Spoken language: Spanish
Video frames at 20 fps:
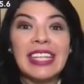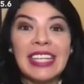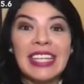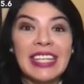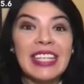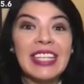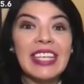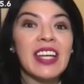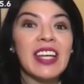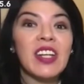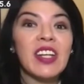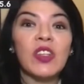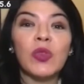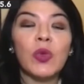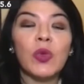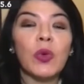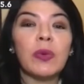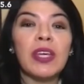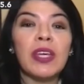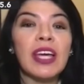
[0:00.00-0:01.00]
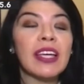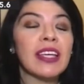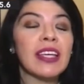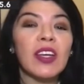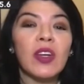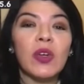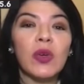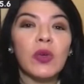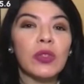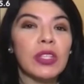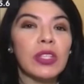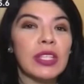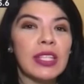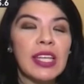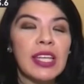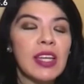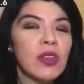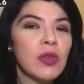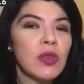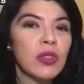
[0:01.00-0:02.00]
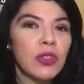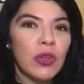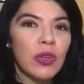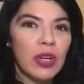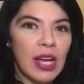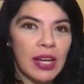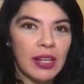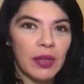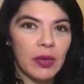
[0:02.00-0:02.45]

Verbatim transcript: Te guían en tus viajes cotidianos o